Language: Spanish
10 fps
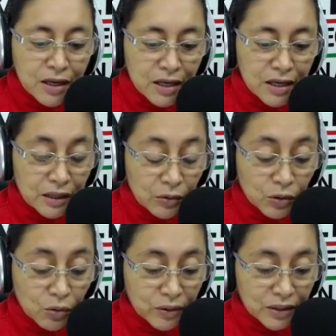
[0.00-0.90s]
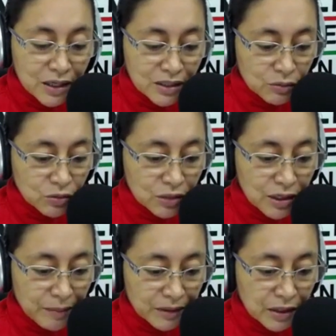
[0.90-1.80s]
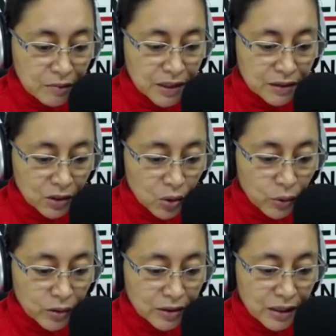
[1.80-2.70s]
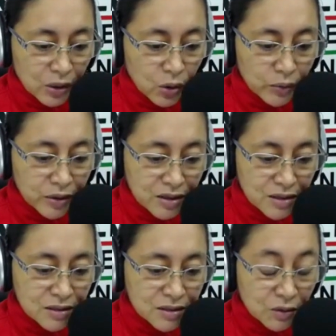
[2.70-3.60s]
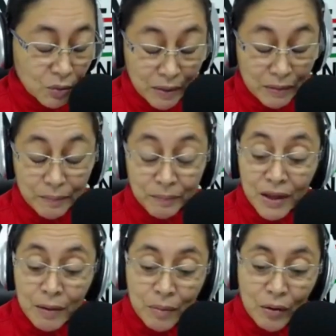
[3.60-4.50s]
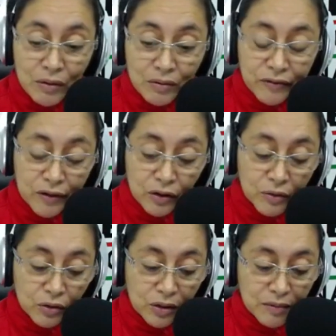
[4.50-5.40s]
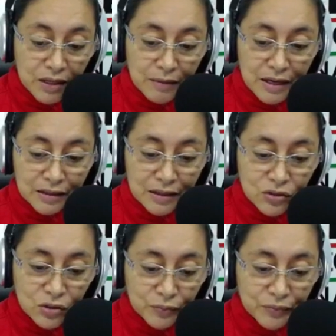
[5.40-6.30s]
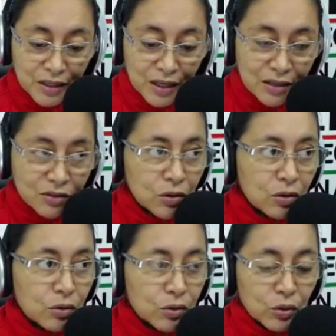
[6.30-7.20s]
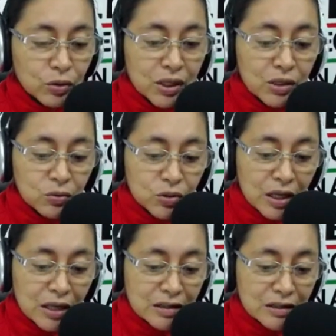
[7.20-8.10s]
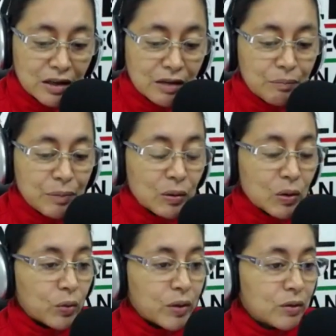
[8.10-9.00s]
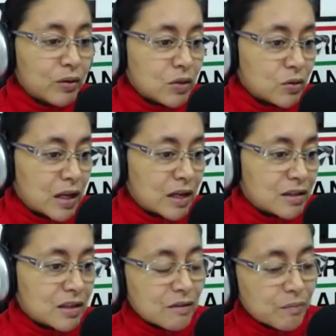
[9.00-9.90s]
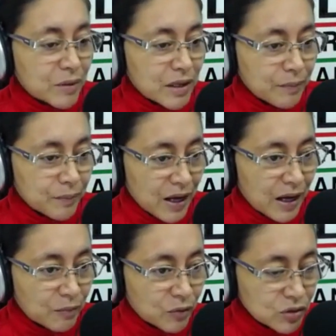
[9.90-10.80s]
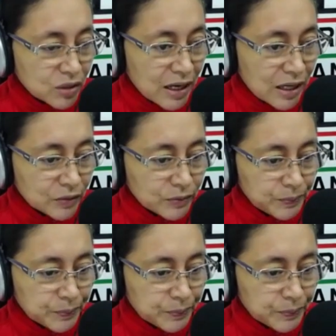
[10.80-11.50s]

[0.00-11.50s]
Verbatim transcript: eh, teniendo en cuenta la situación de la pandemia, de, la COVID-19? Pero hay un fenómeno que me llama la atención. Esto lo, tienen ustedes, pero el gobierno nacional siempre ha mostrado